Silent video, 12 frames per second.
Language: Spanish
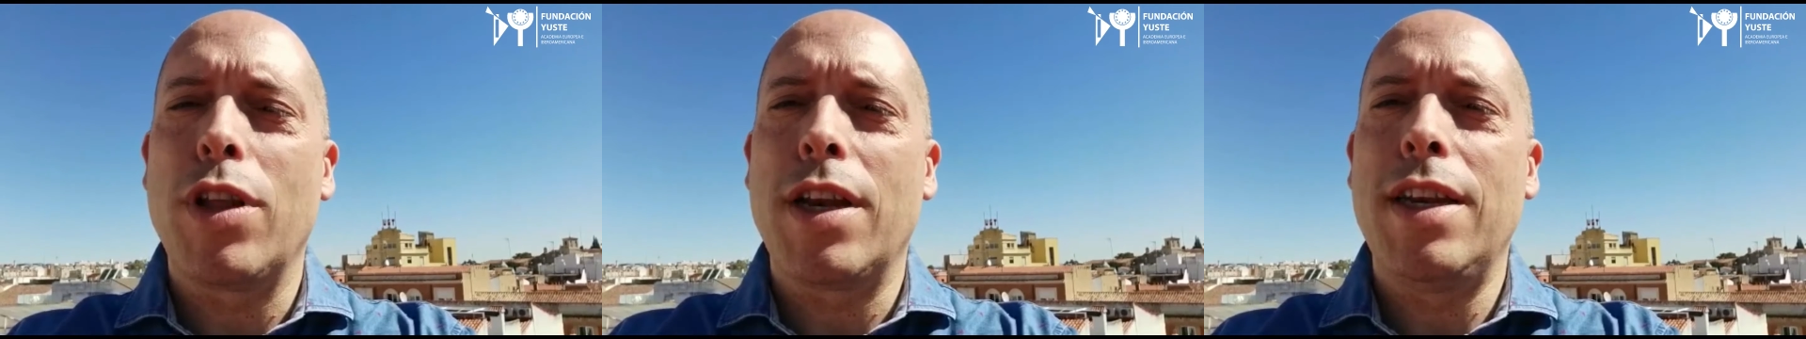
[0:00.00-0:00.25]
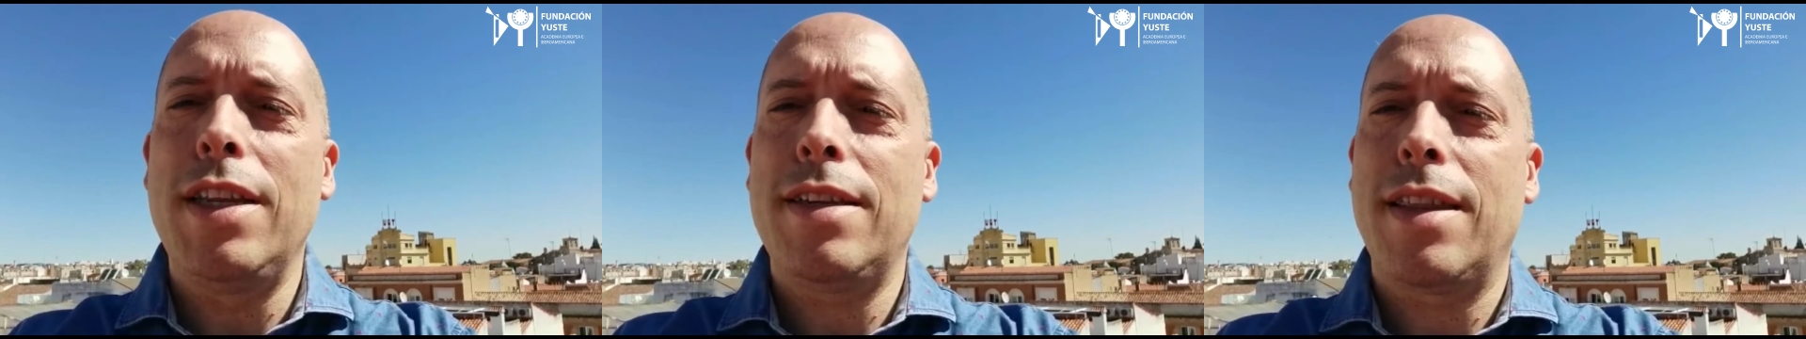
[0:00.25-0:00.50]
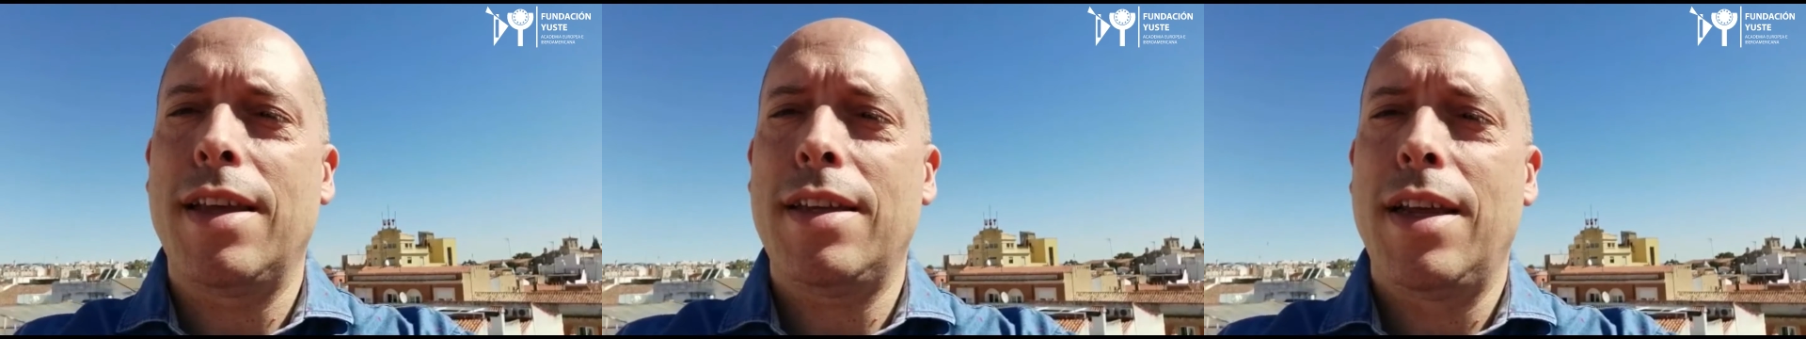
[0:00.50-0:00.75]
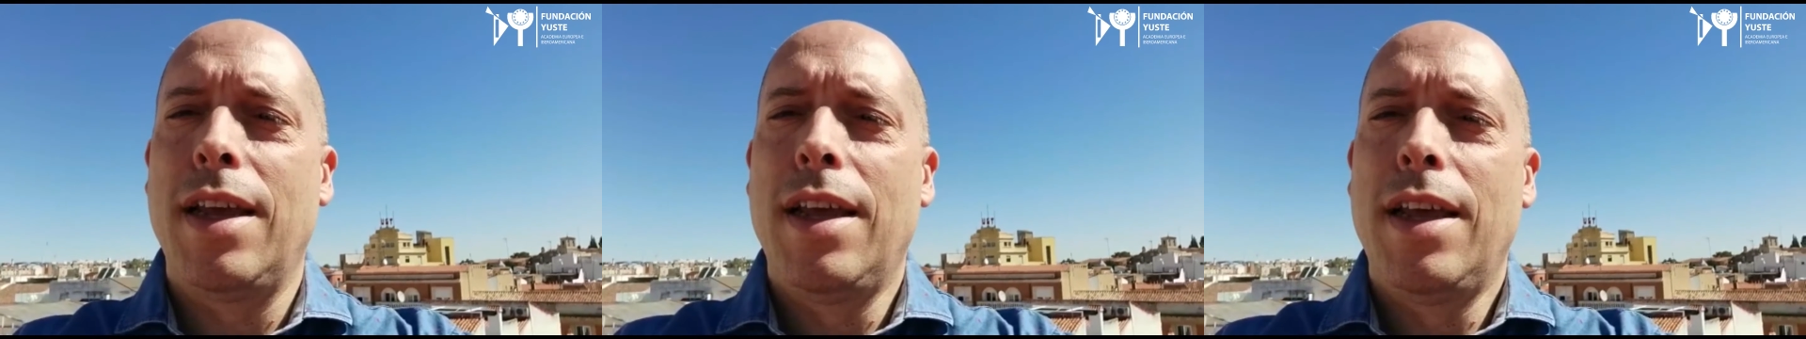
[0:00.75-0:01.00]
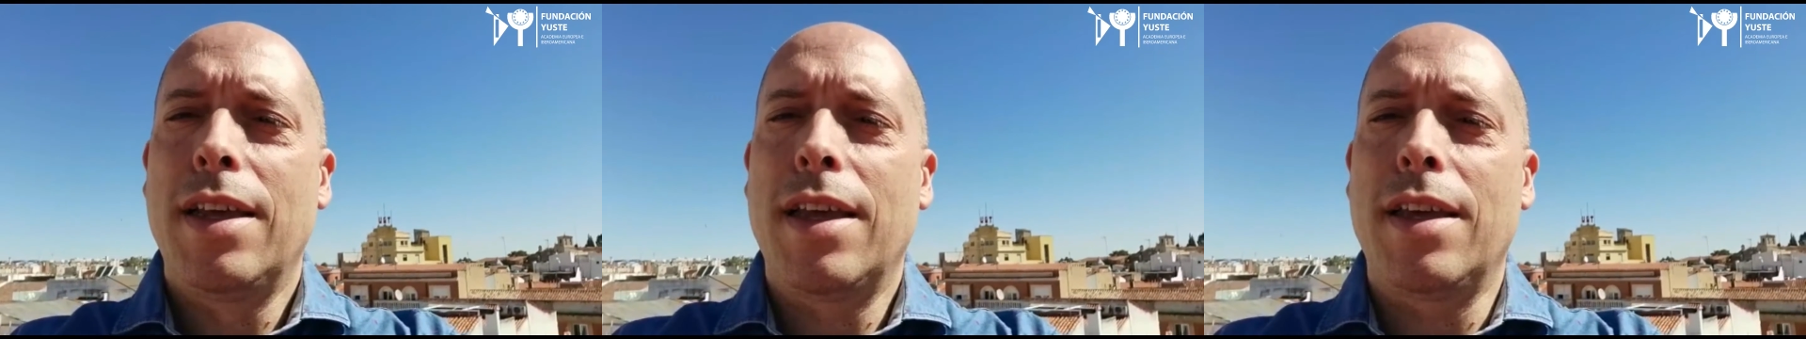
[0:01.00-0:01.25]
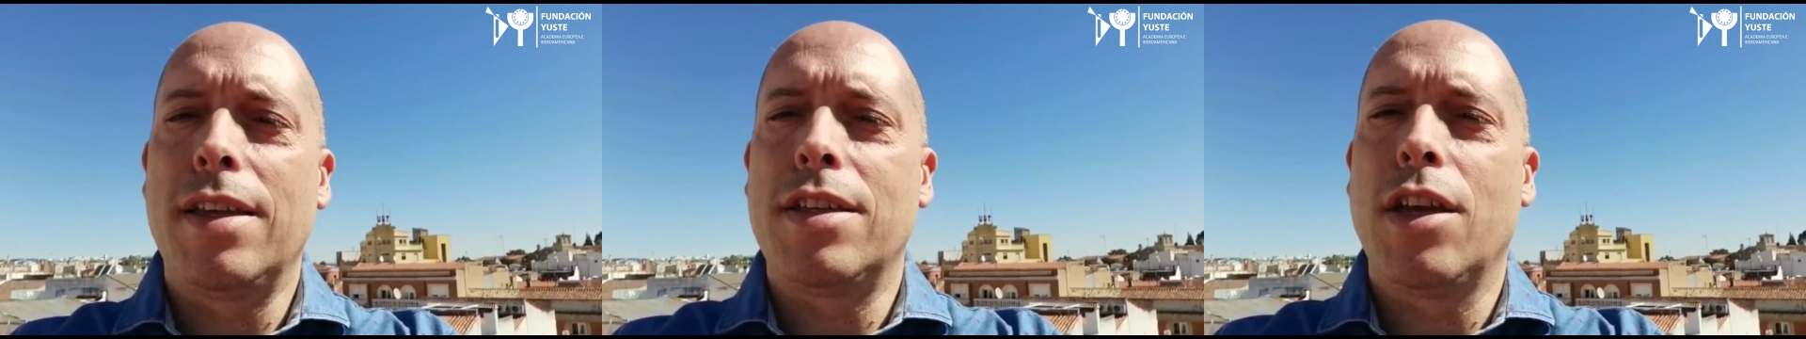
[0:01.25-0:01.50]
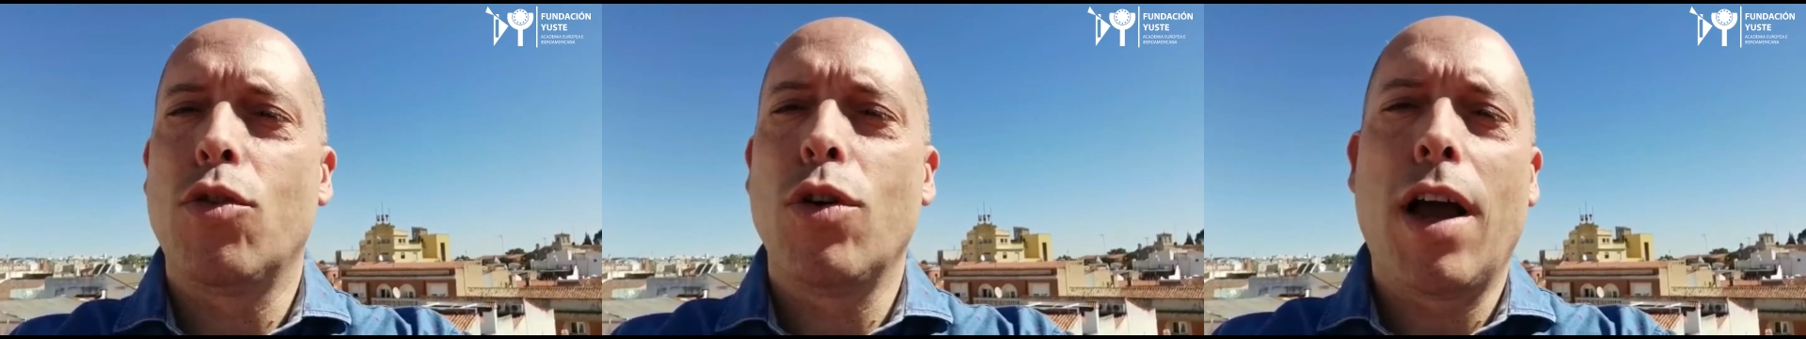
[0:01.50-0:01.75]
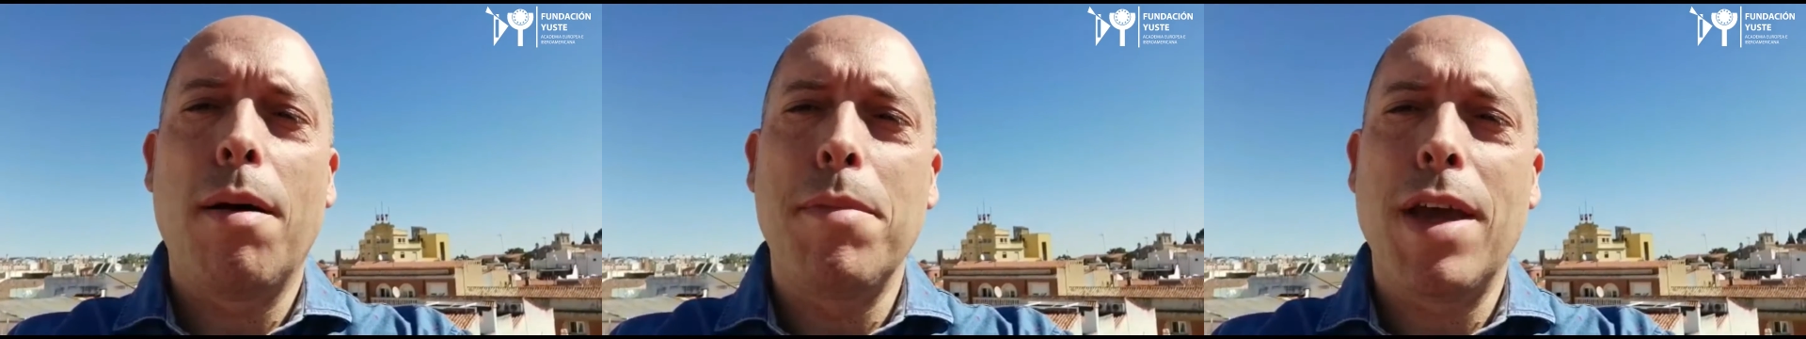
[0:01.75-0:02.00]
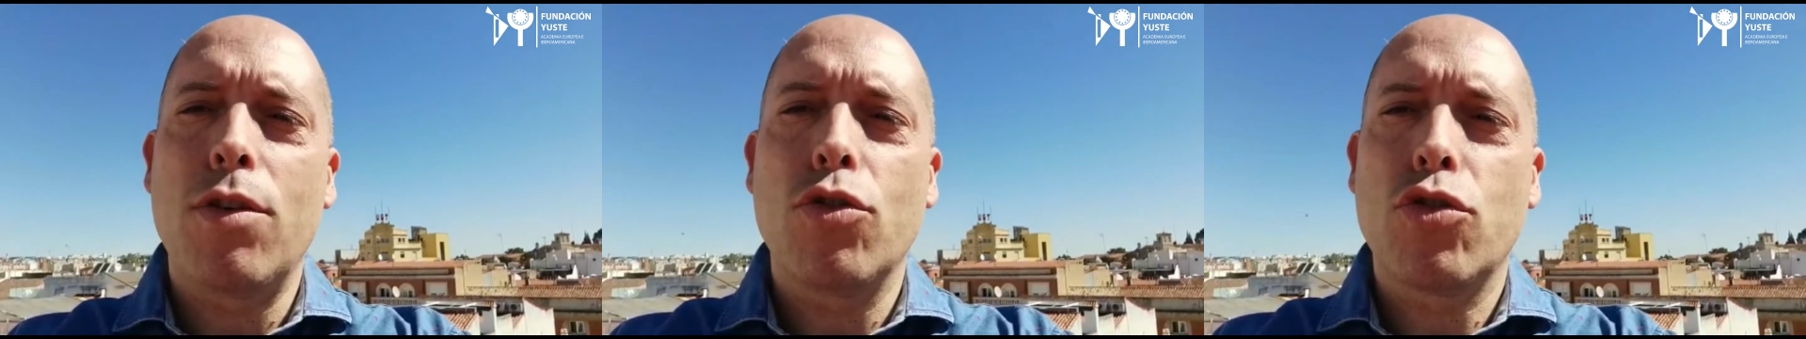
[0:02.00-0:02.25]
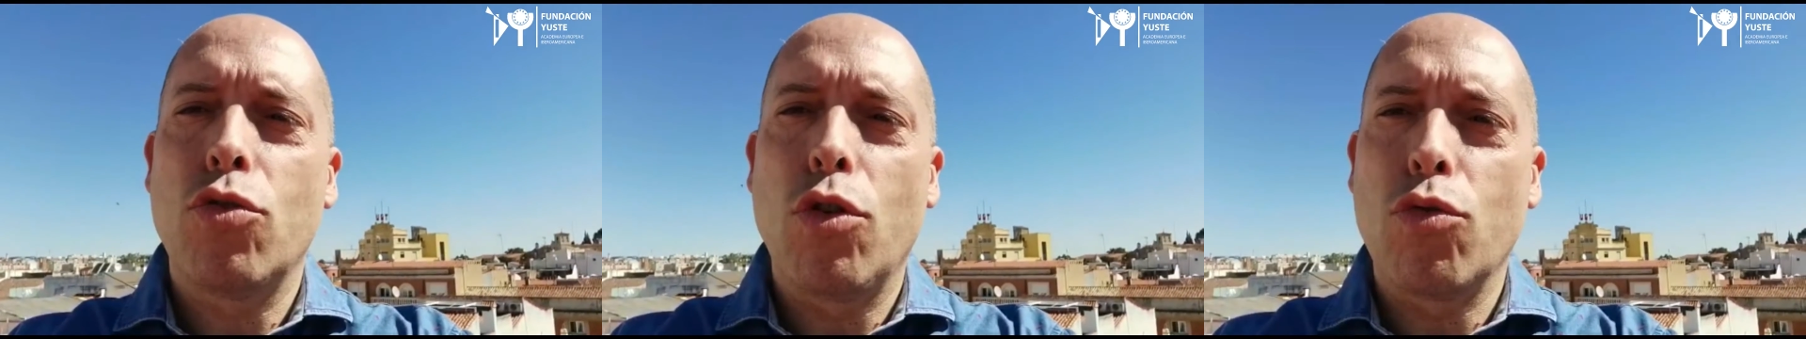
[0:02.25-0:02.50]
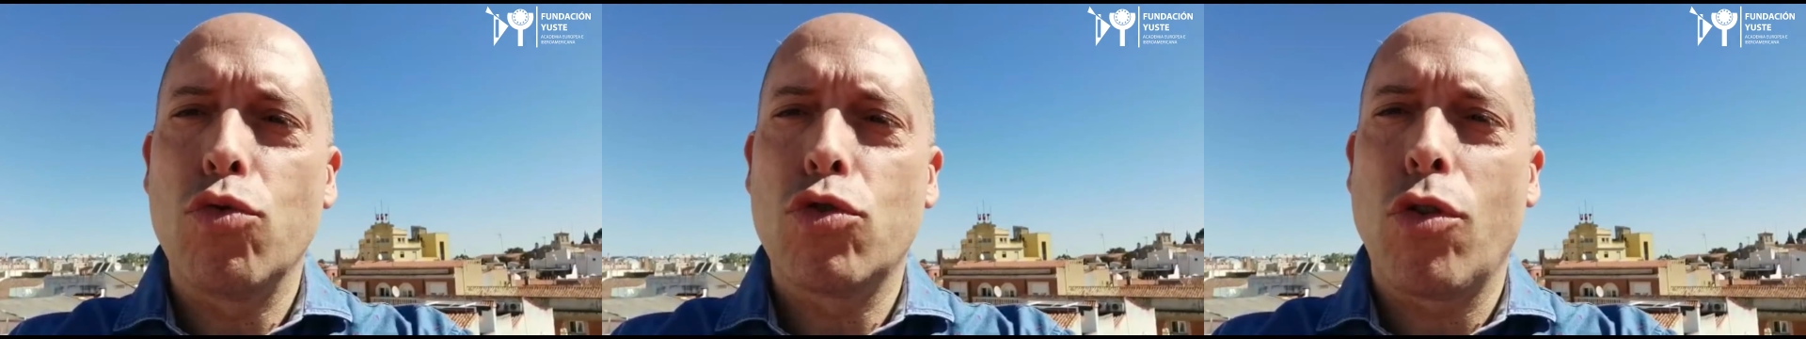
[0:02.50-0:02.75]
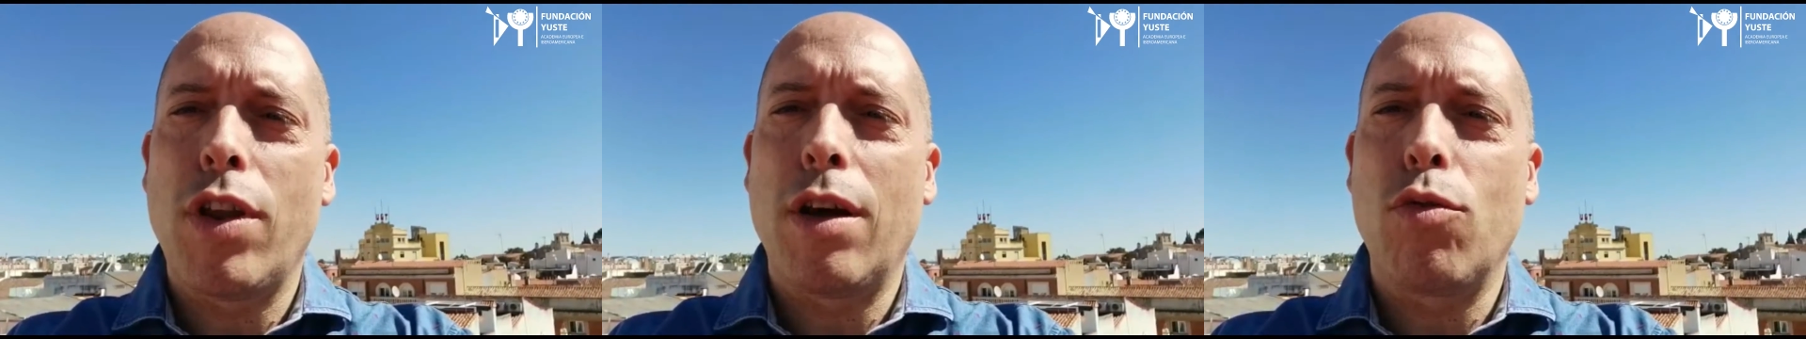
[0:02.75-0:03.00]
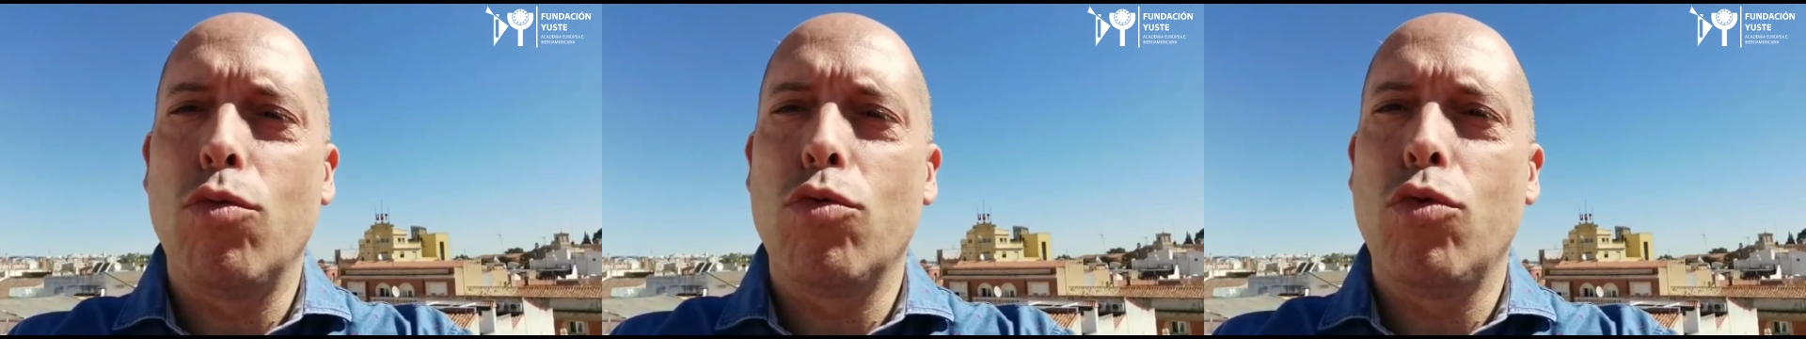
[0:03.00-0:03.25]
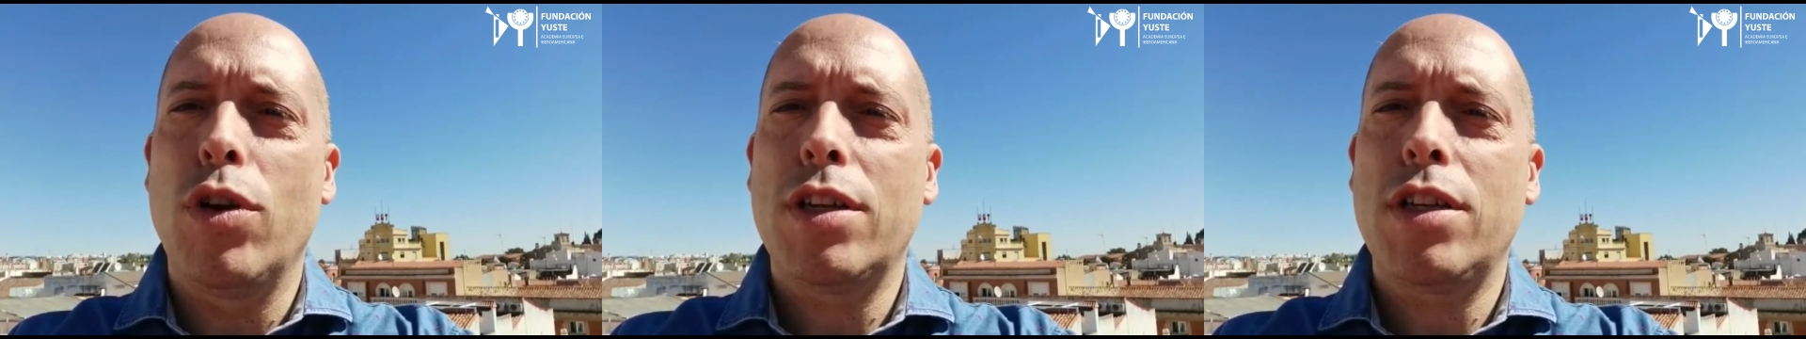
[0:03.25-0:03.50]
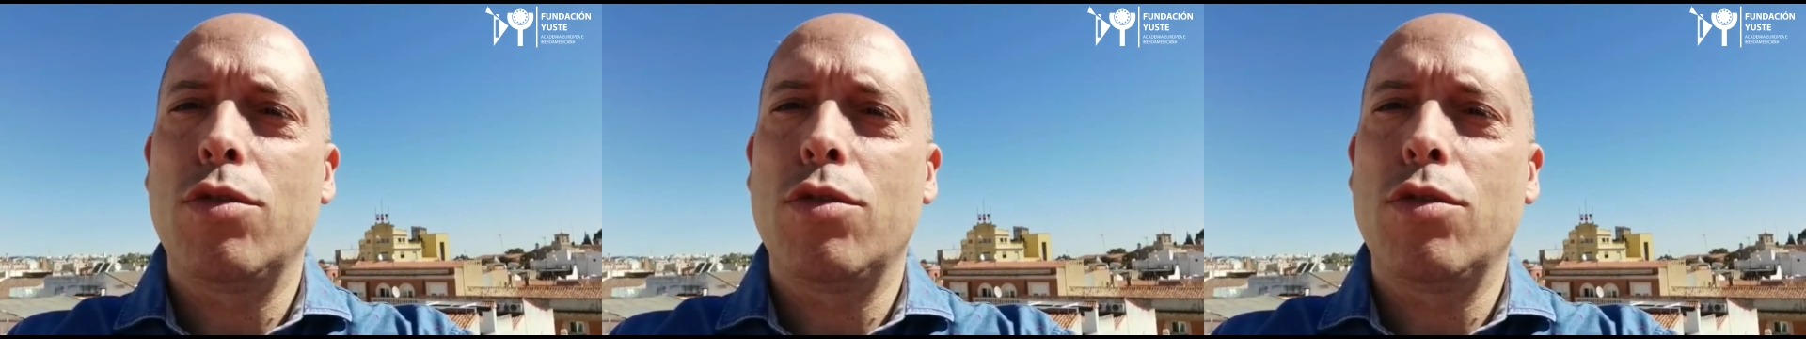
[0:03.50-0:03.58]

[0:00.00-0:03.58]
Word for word: modernistas que quisieron cambiar no solo el curso de la cultura,